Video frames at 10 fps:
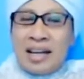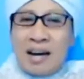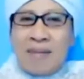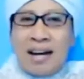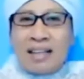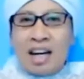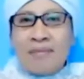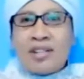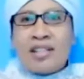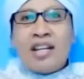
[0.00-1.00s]
yang
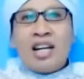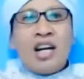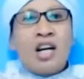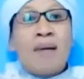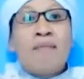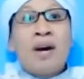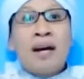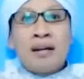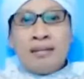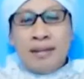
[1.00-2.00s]
mengatakan bahasanya kan
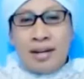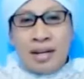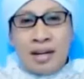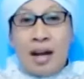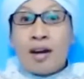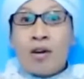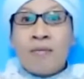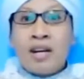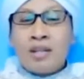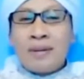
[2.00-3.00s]
gambar adalah
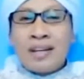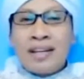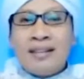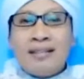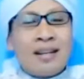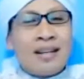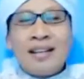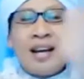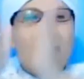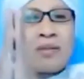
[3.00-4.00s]
haram dan sebagainya
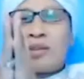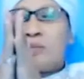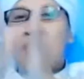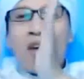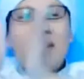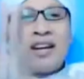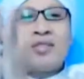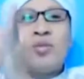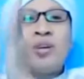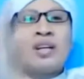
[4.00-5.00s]
ternyata bau yang
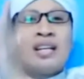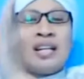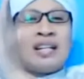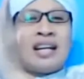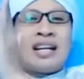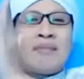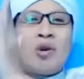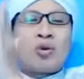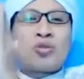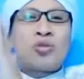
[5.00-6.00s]
itu dan
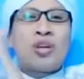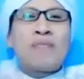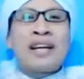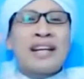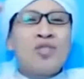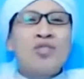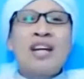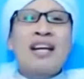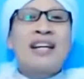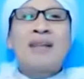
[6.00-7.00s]
kami khusnudzan mereka itu
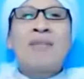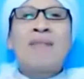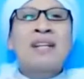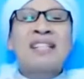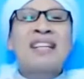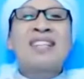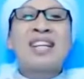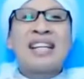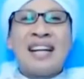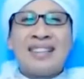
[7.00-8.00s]
sudah dengan mengemas dengan
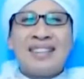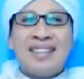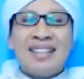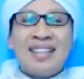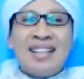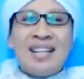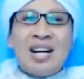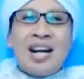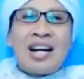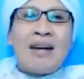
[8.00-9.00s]
syariat.
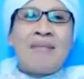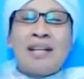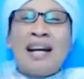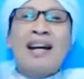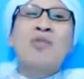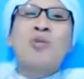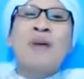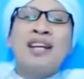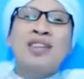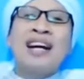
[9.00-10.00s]
yang
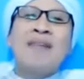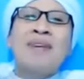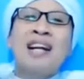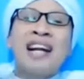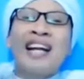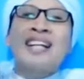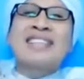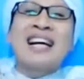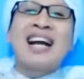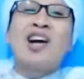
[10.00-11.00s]
berubah itu yang nggak bener adalah
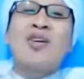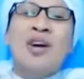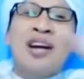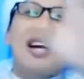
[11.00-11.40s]
sekarang